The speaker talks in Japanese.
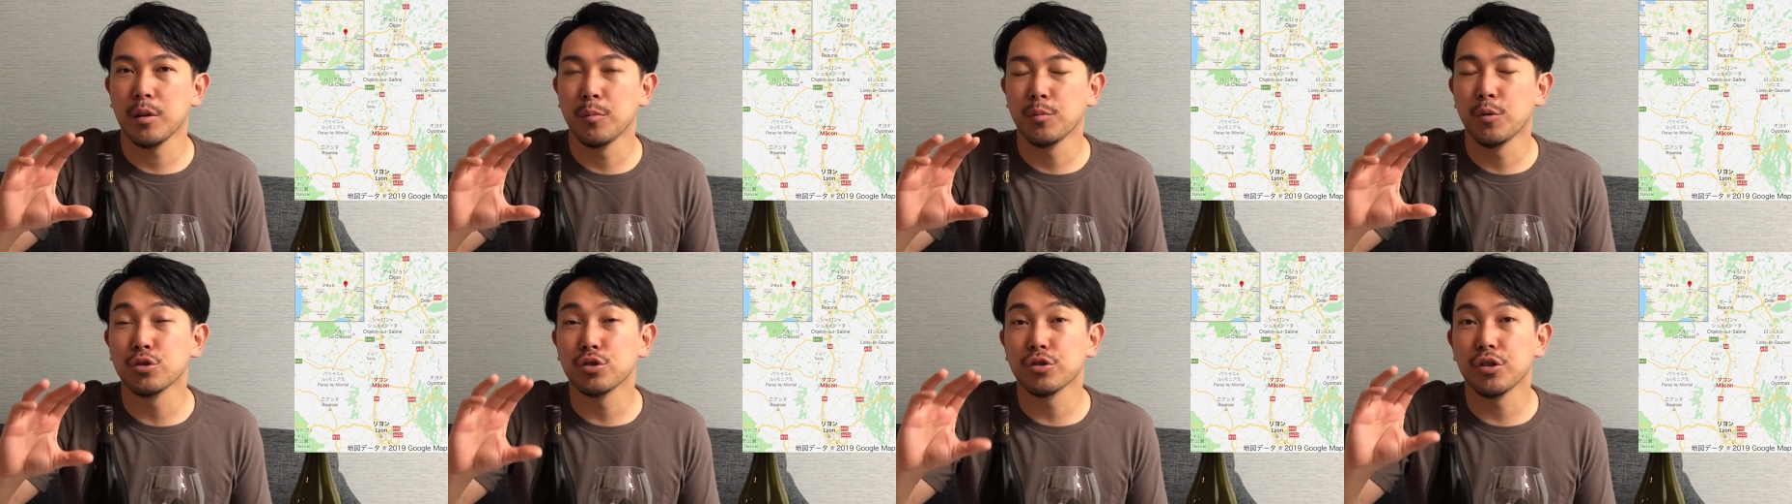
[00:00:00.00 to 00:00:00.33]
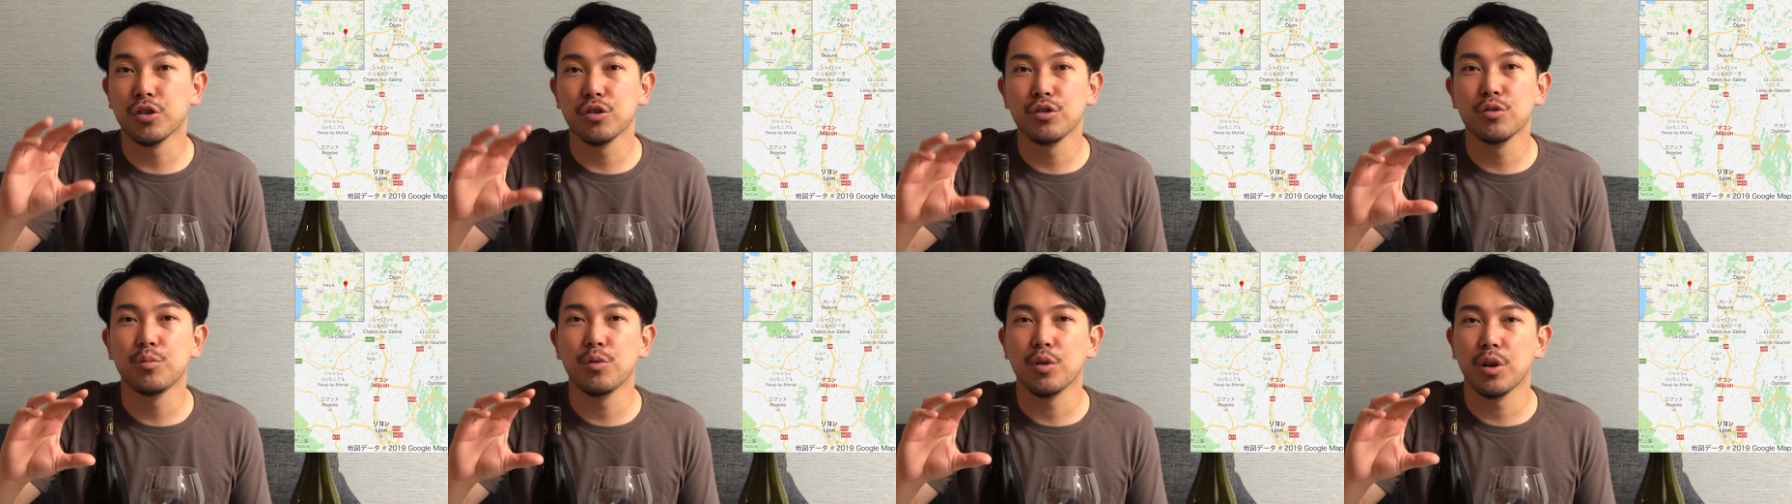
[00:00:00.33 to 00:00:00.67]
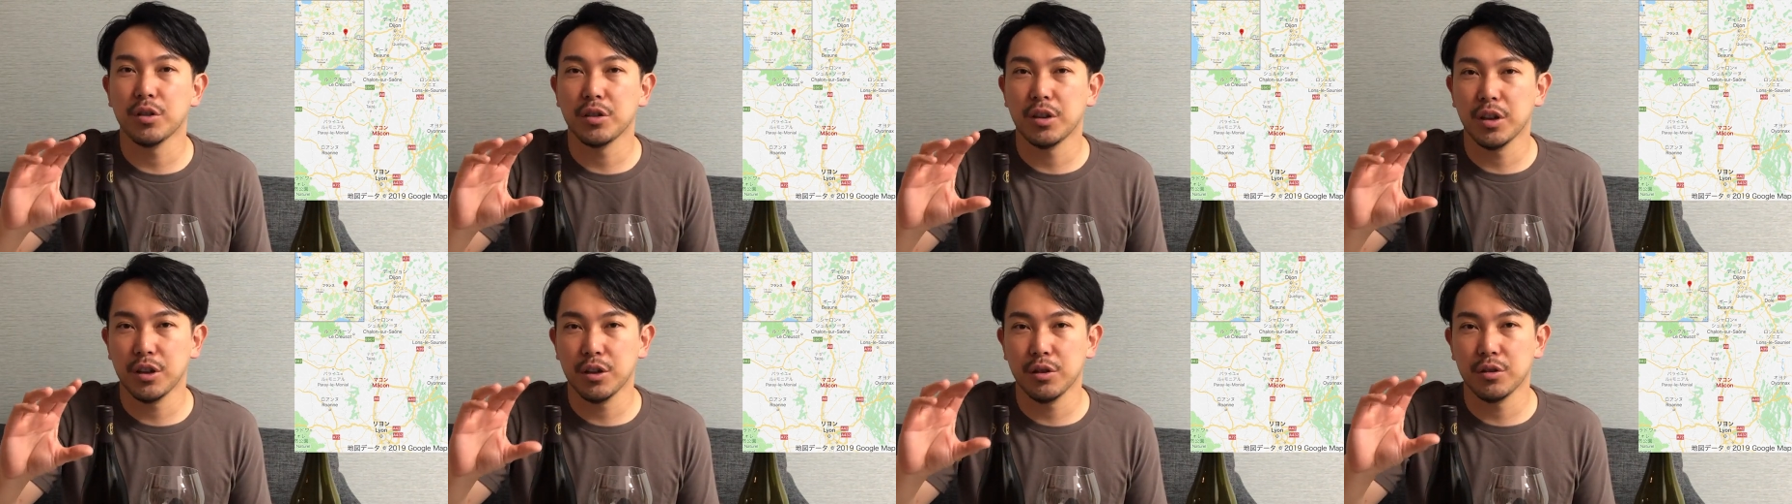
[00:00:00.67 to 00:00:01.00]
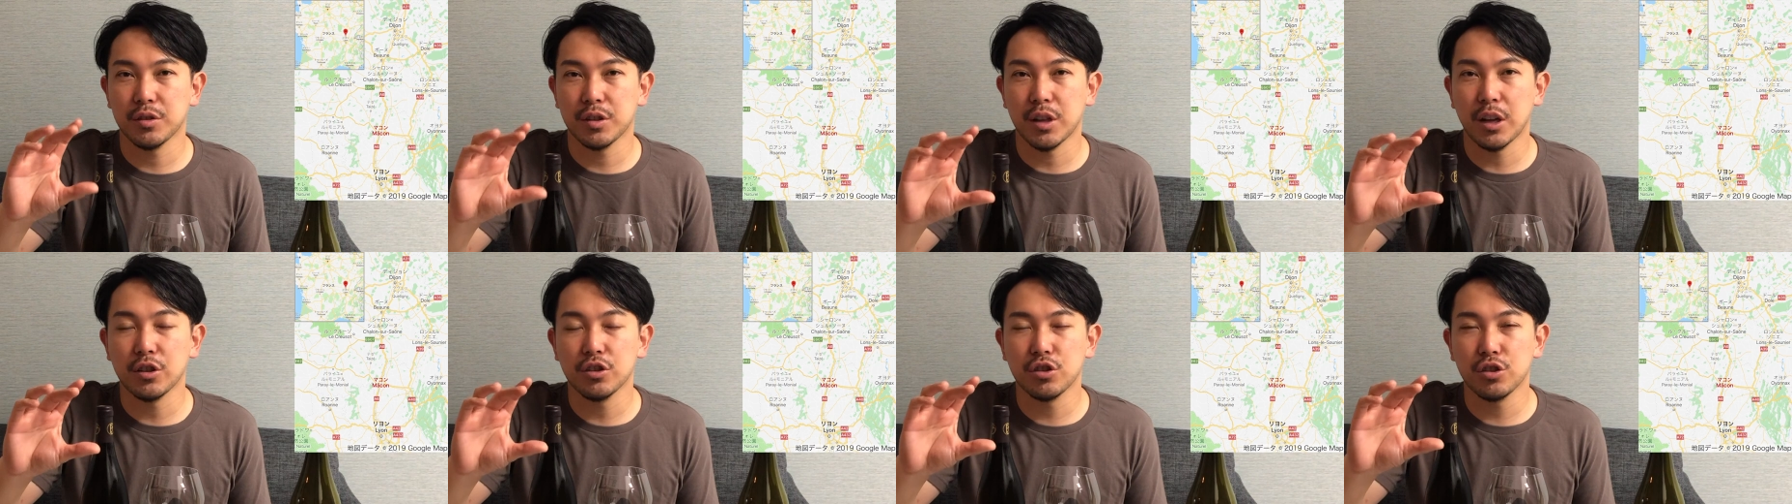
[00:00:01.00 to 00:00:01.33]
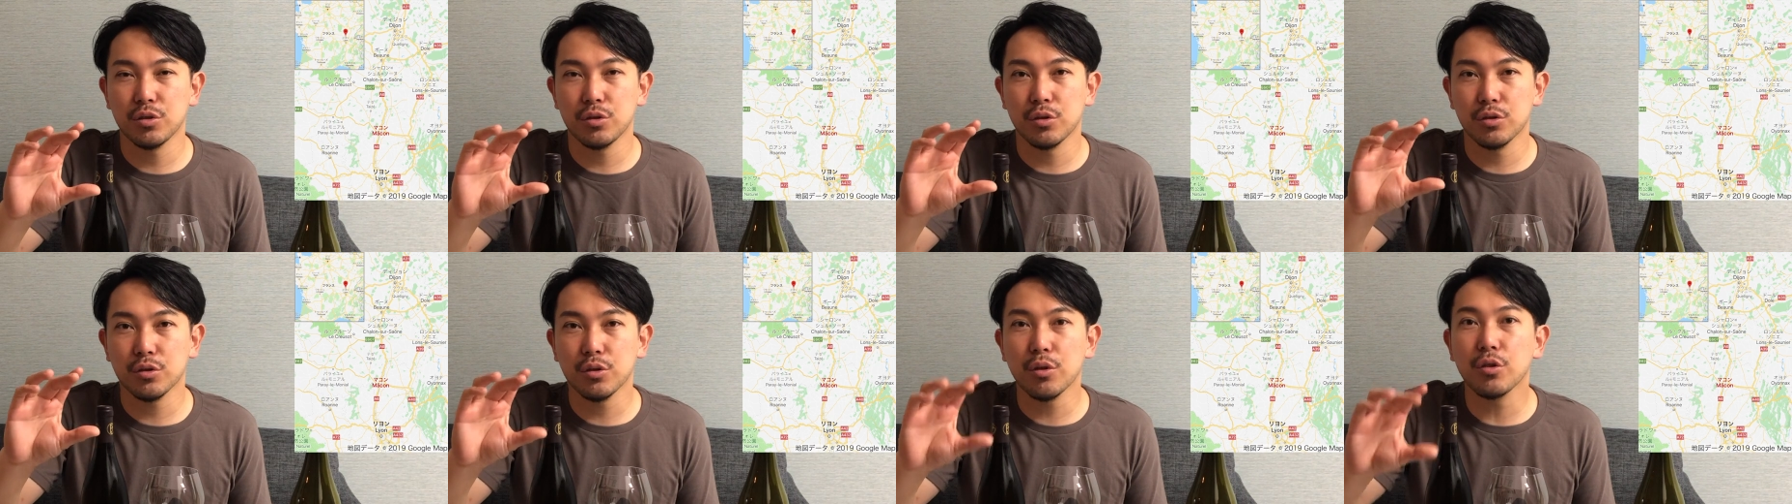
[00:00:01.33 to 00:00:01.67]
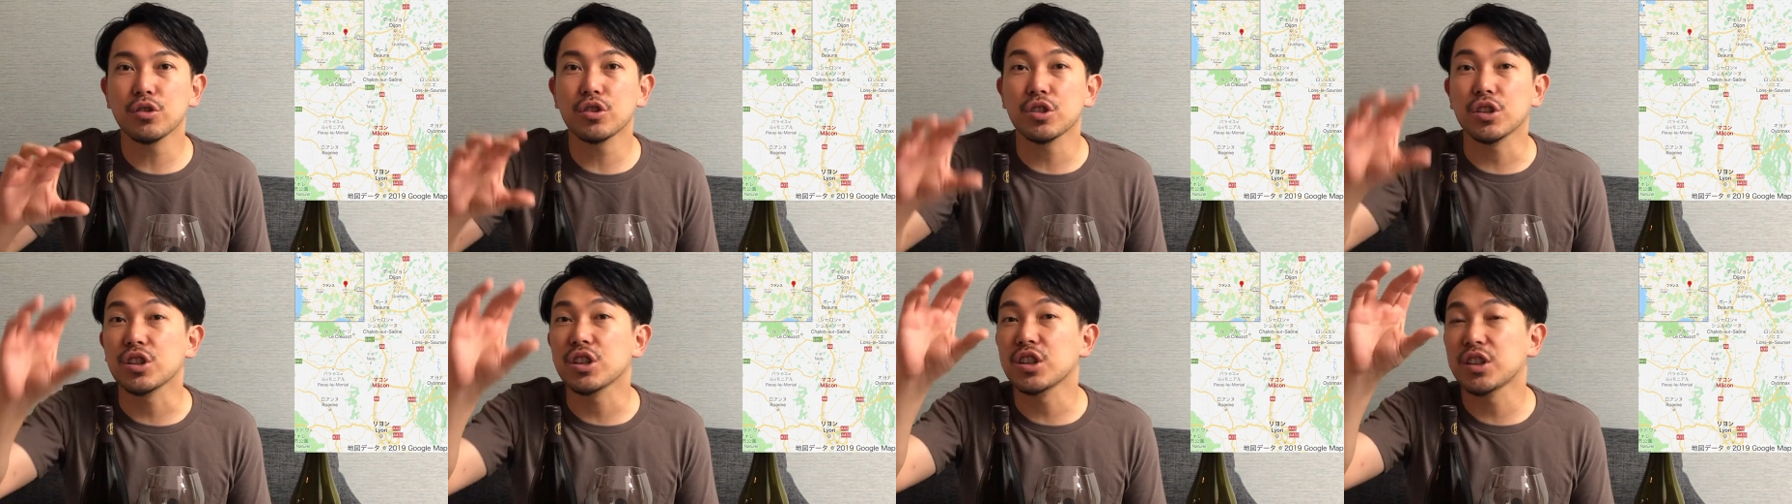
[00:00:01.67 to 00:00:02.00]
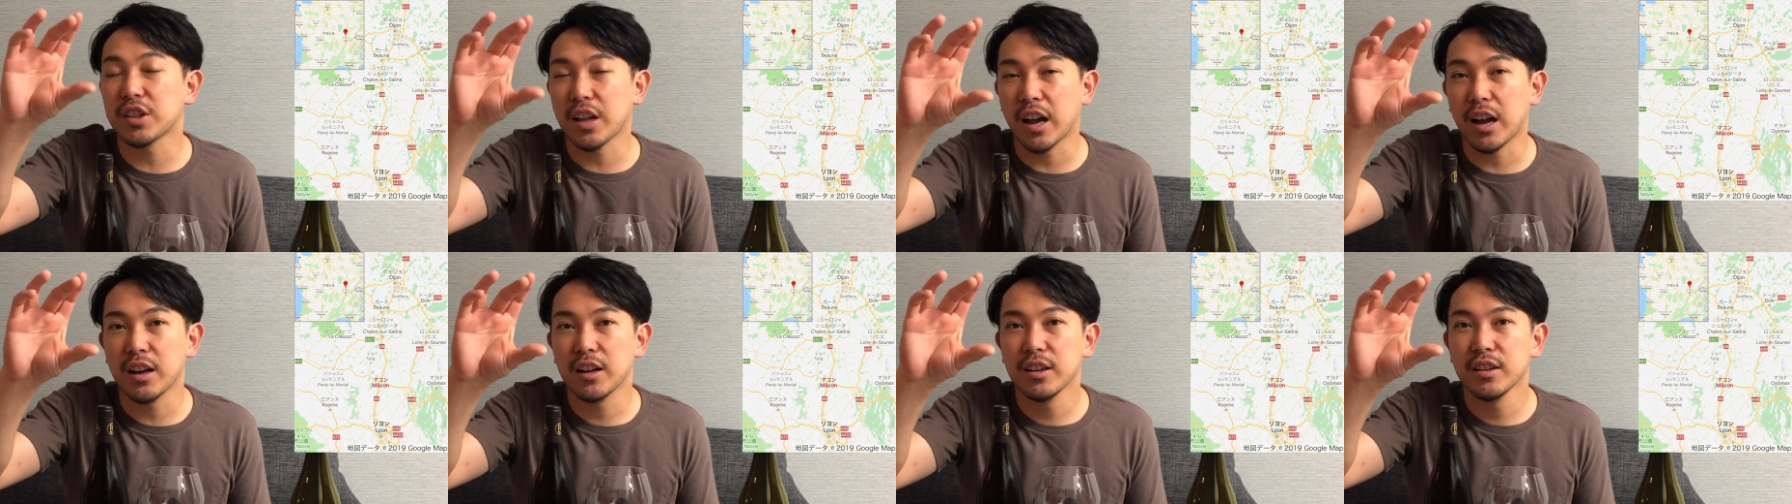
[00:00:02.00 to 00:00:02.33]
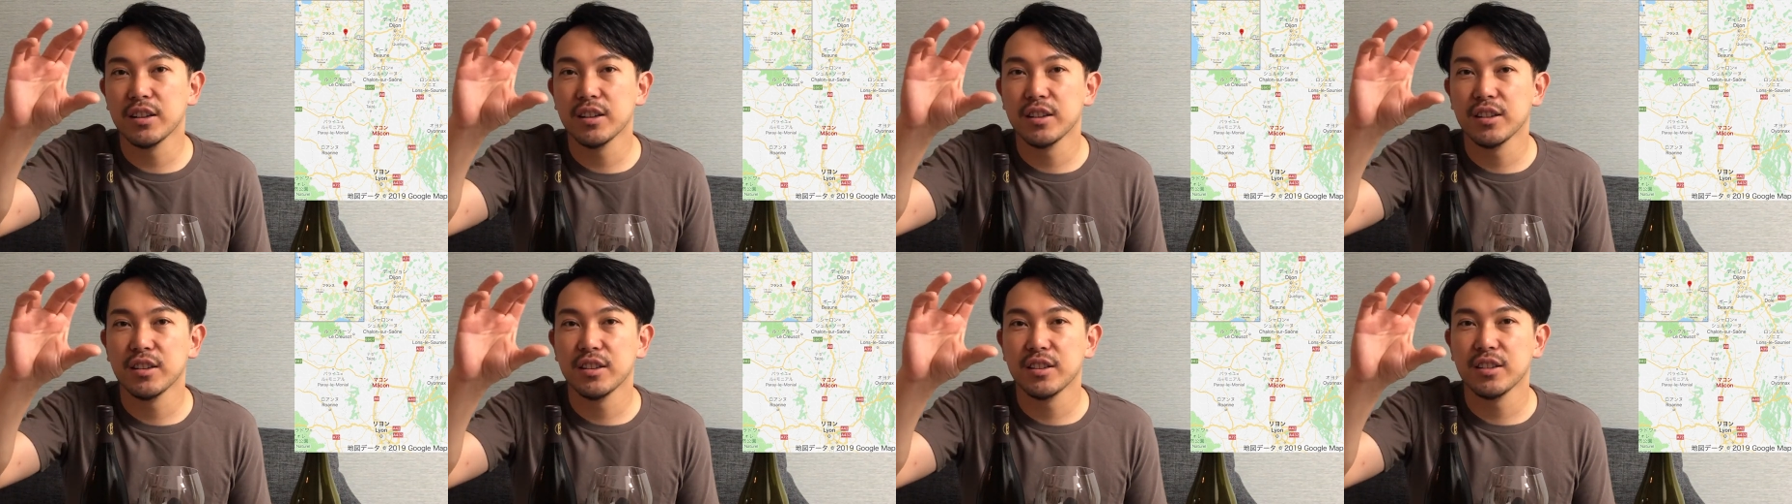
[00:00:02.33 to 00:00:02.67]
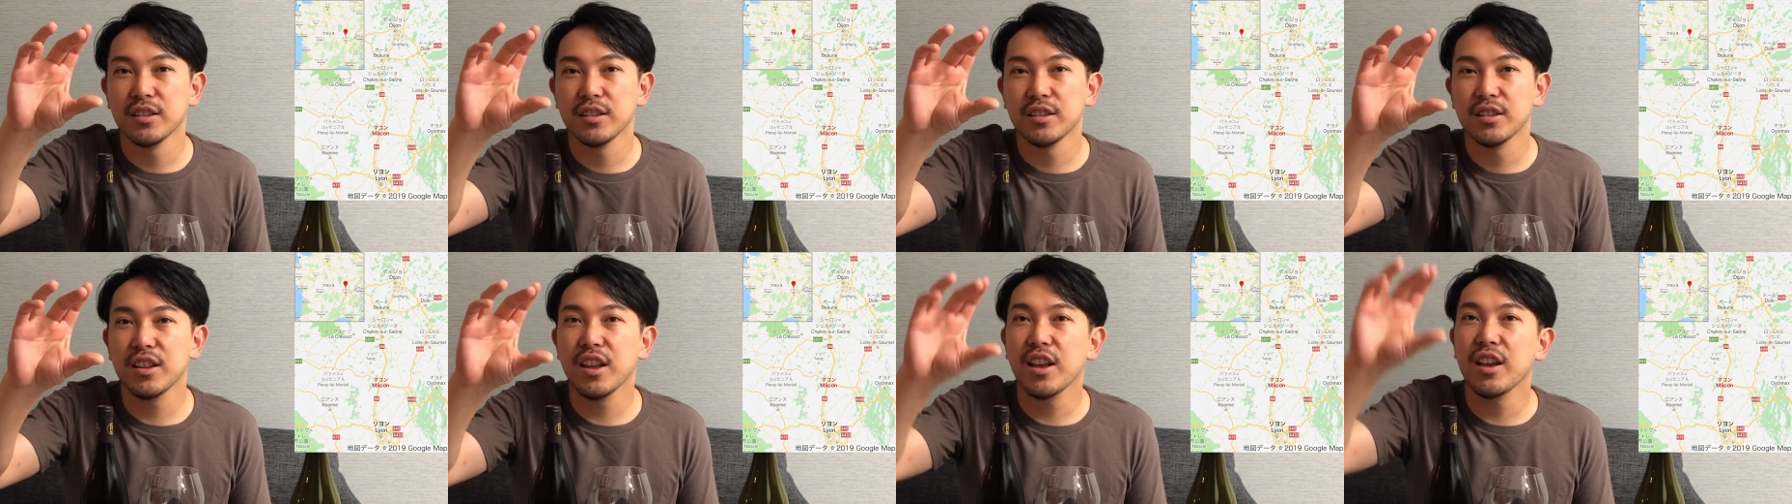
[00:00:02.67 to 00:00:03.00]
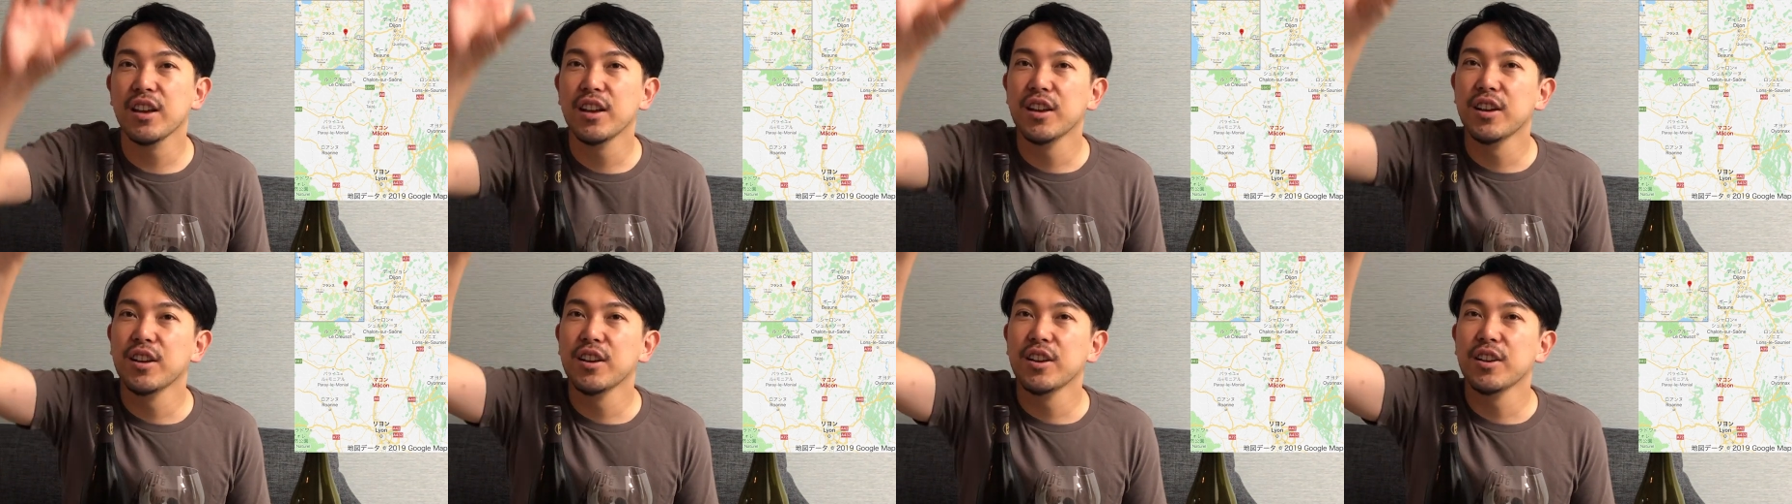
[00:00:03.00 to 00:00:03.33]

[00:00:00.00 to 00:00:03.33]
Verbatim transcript: ボジョレ・ヌーボーができる産地の少し北で、